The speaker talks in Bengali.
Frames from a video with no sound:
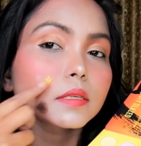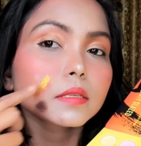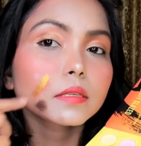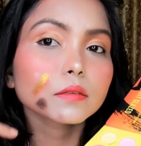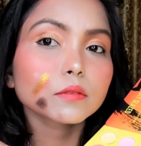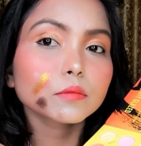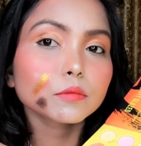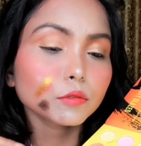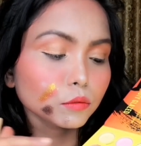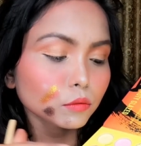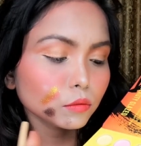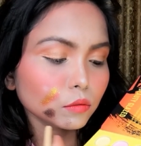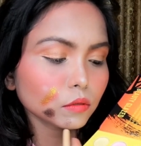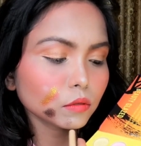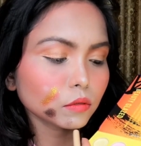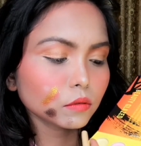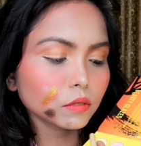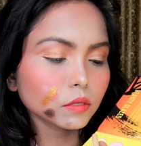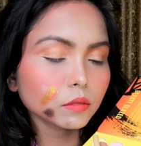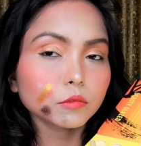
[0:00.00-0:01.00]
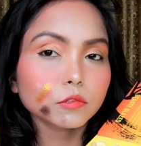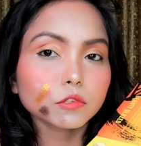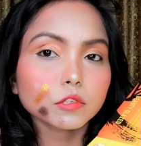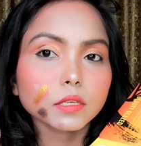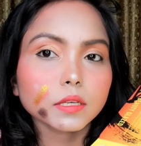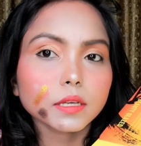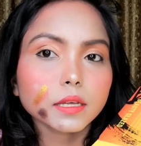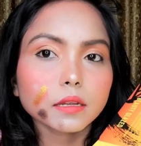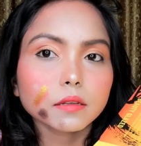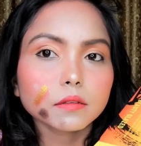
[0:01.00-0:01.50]
এটা খুব সুন্দর করে
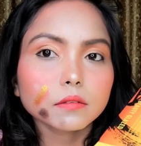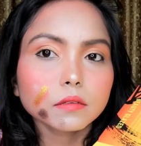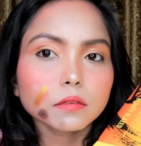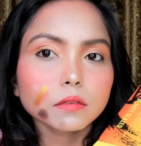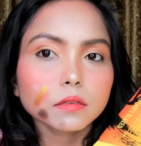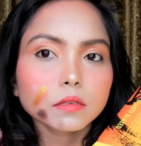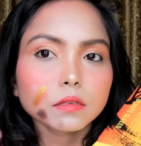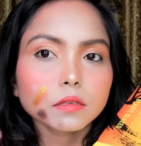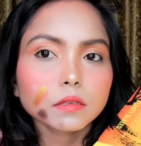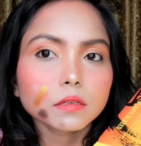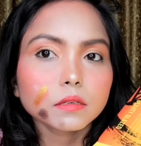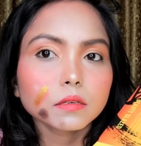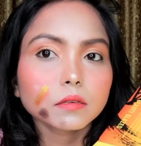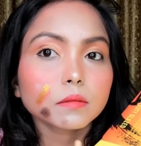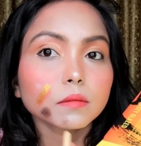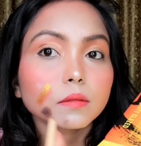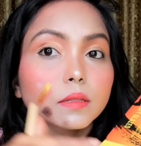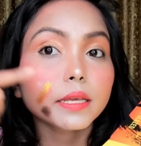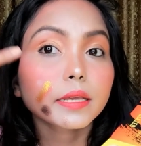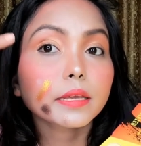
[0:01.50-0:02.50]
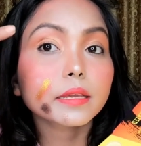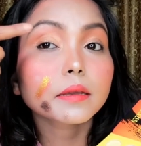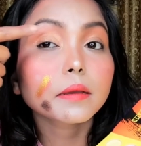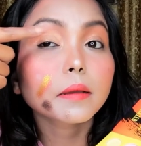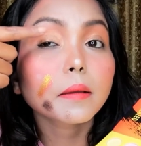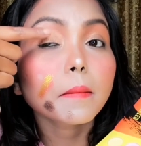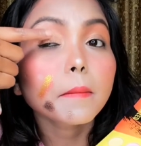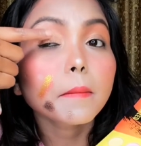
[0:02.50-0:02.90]
বসে গেল লাইক